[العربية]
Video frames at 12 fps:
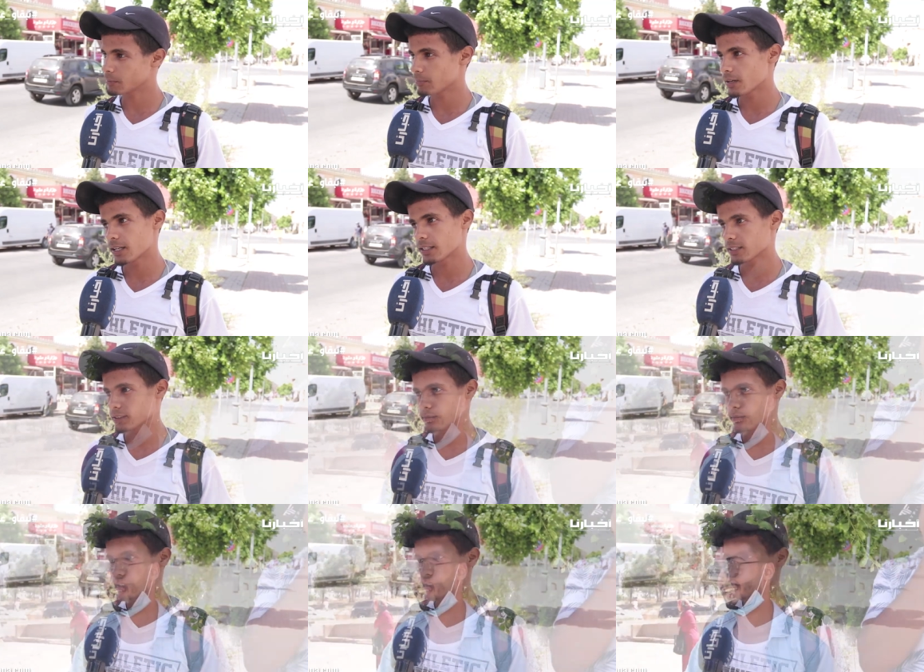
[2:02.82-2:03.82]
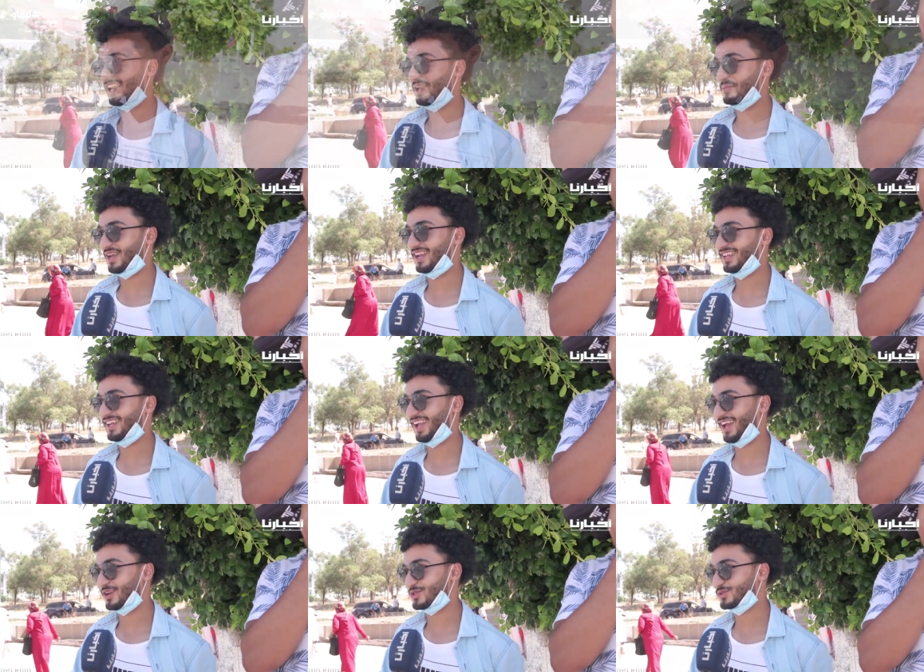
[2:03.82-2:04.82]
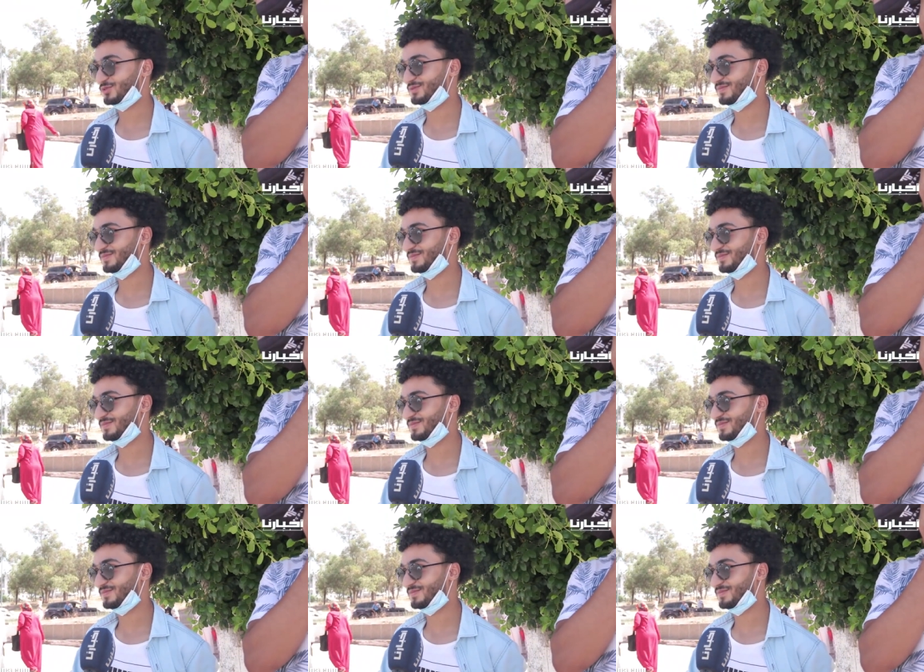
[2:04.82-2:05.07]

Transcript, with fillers: بريباري يخدم كاين الامكانيه يخرج